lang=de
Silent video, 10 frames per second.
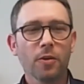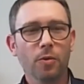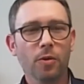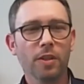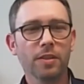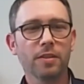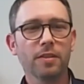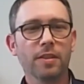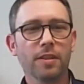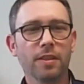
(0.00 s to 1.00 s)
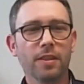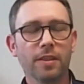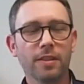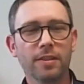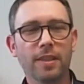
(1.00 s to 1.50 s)
Und
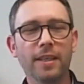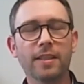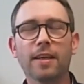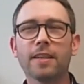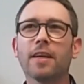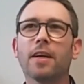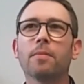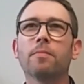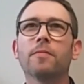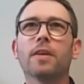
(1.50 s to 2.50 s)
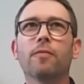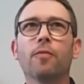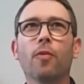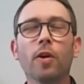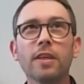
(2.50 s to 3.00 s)
äh, zeitgleich haben wir
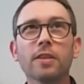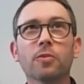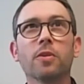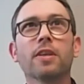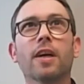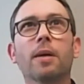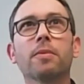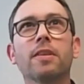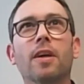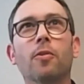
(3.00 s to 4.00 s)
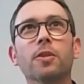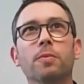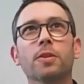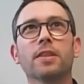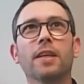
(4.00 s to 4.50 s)
Vorlesungen gehabt, die daraus
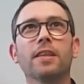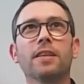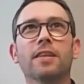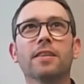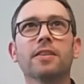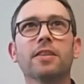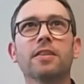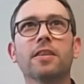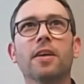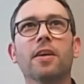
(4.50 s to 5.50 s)
bestanden, dass ich